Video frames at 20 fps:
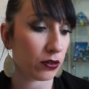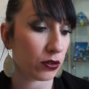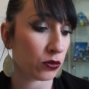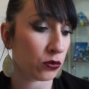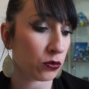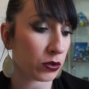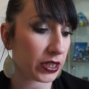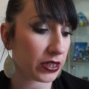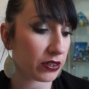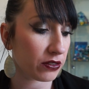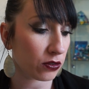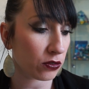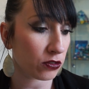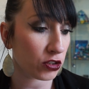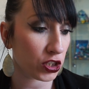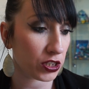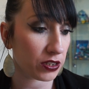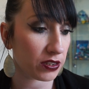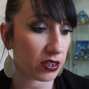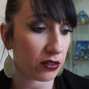nourrissante
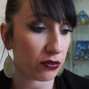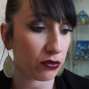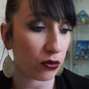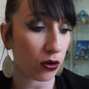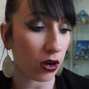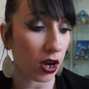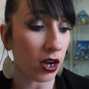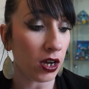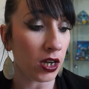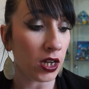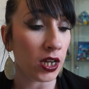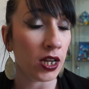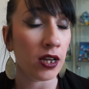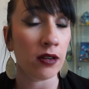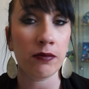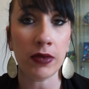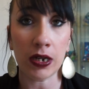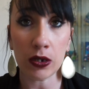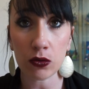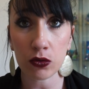chez Sephora.
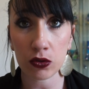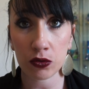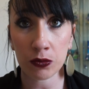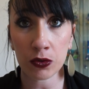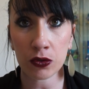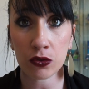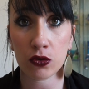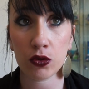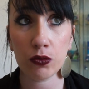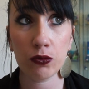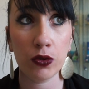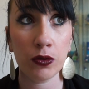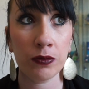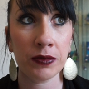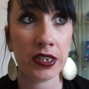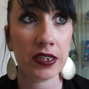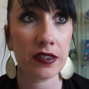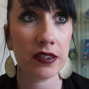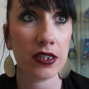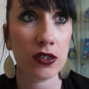Malheureusement, ce baume
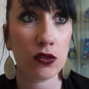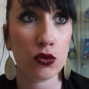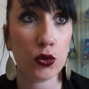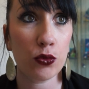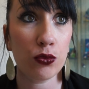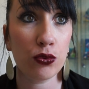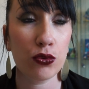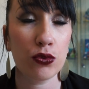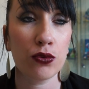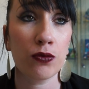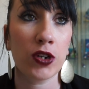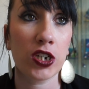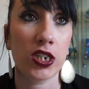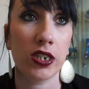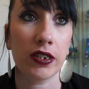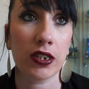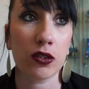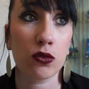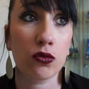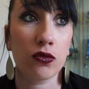n'existe plus. Moi, je
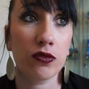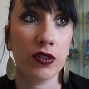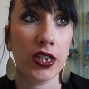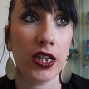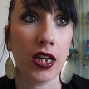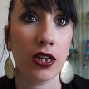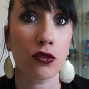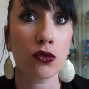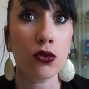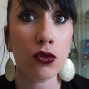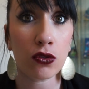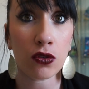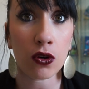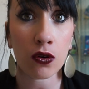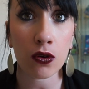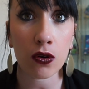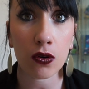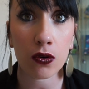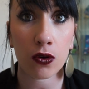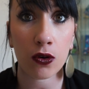l'avais retrouvé il y a deux
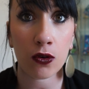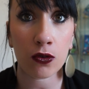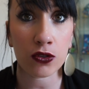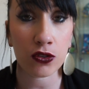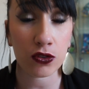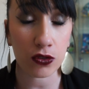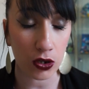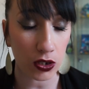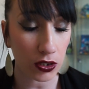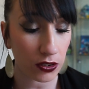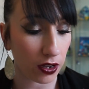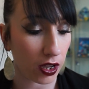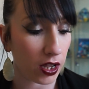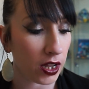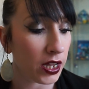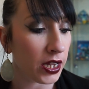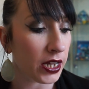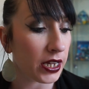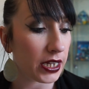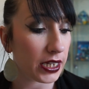ans en solde
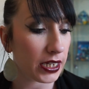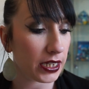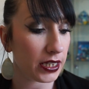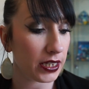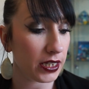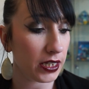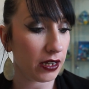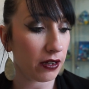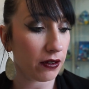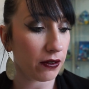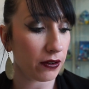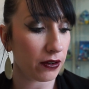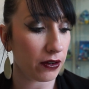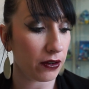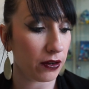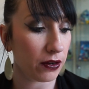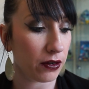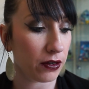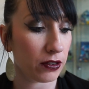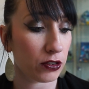et
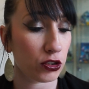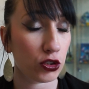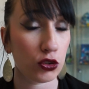je